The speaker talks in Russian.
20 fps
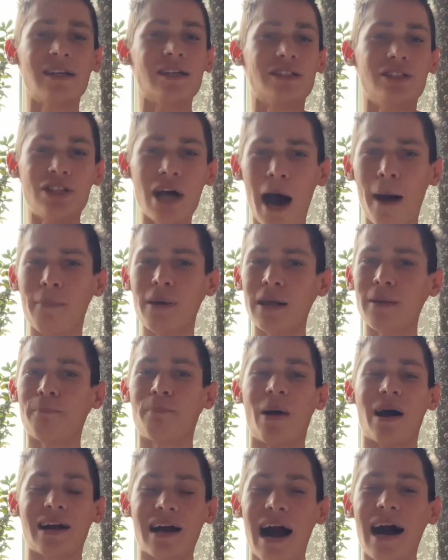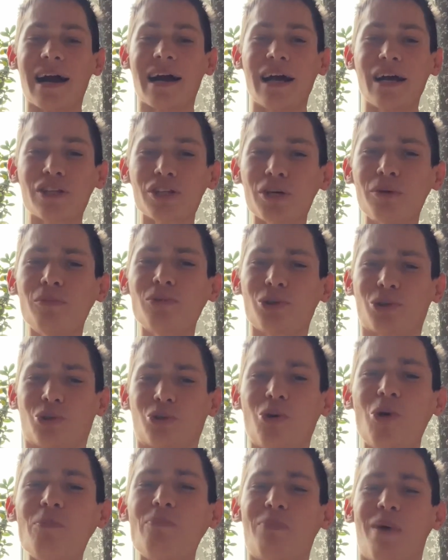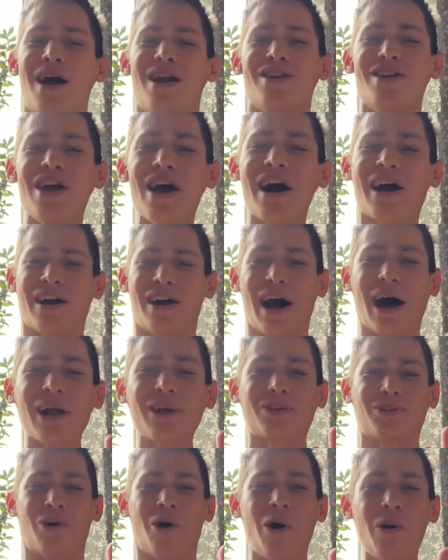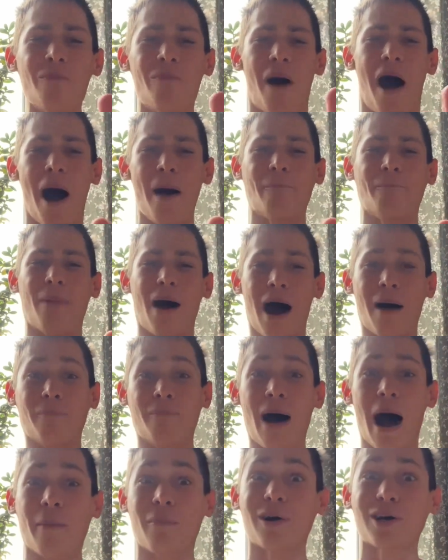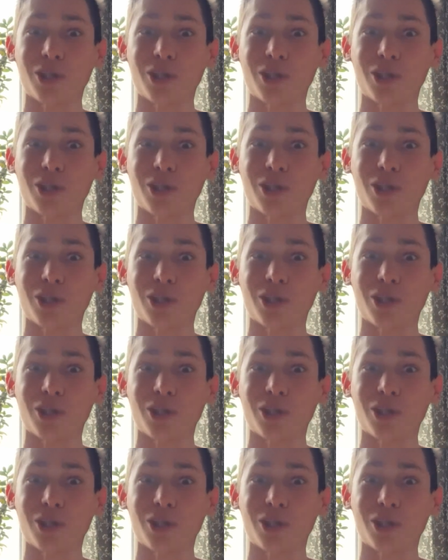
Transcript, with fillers: Я, блин, пока к этому тупо не готов. Бам-бам-бам.